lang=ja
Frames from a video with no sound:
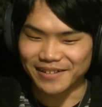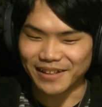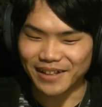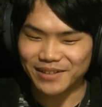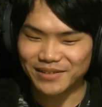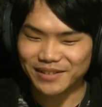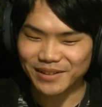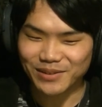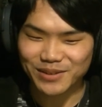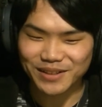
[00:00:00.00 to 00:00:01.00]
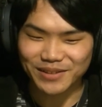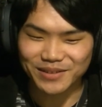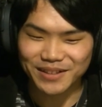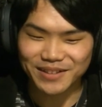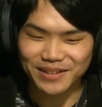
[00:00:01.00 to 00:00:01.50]
俳優さんとしての
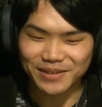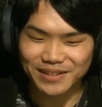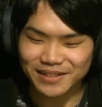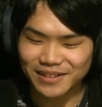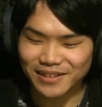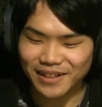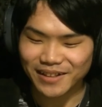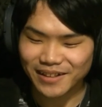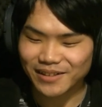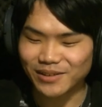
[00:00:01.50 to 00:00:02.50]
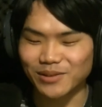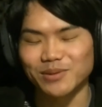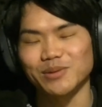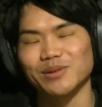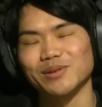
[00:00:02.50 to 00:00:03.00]
スキルが全然ないなってい
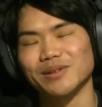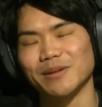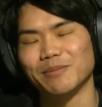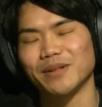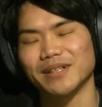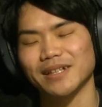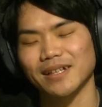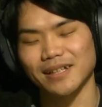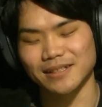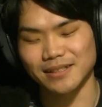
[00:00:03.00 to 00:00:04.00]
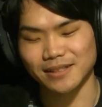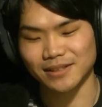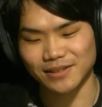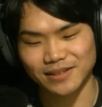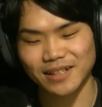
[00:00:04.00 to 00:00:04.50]
うのをやっぱり
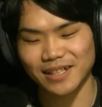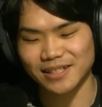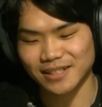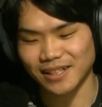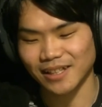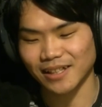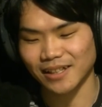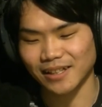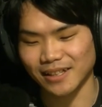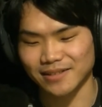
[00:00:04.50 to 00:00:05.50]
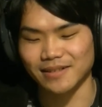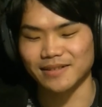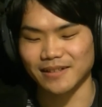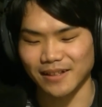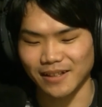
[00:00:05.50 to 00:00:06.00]
痛感したやつで
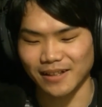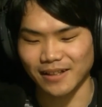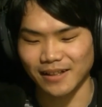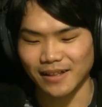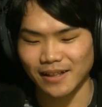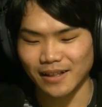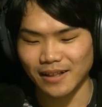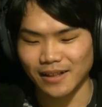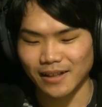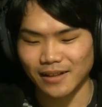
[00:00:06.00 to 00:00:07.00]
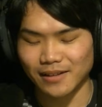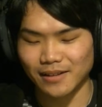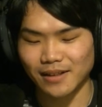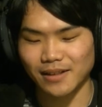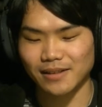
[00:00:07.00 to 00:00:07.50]
すね。
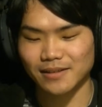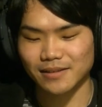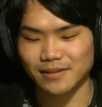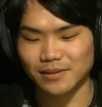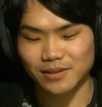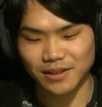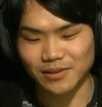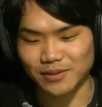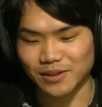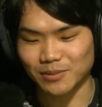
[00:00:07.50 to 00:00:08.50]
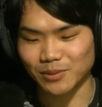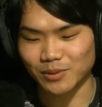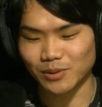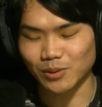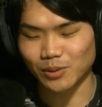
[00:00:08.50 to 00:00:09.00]
で次の質
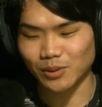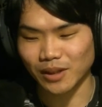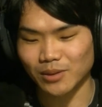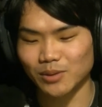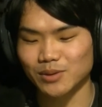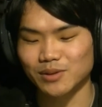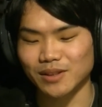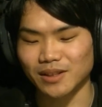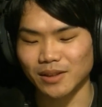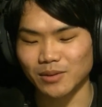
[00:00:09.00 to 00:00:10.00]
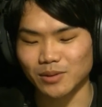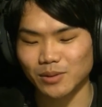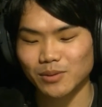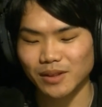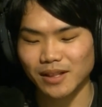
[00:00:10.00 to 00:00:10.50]
問と連動するんですけど
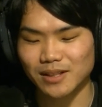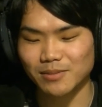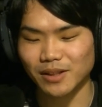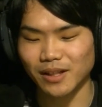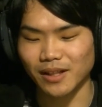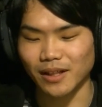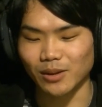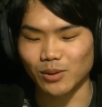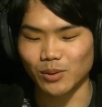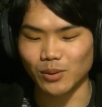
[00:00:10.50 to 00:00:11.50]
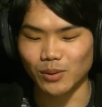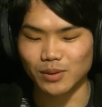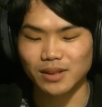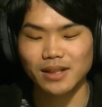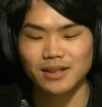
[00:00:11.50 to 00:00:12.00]
そこで初めて、えっと、
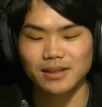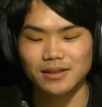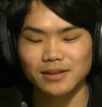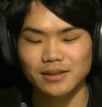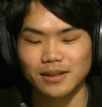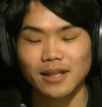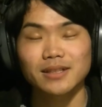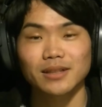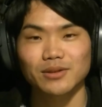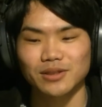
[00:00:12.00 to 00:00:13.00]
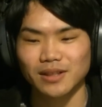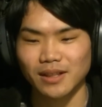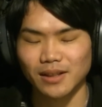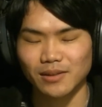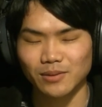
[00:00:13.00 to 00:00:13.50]
制作会社とし
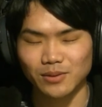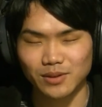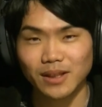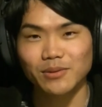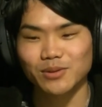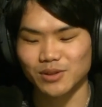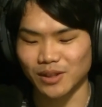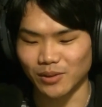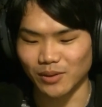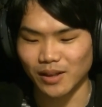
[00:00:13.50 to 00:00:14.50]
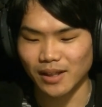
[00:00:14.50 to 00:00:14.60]
てのスタッフとしての、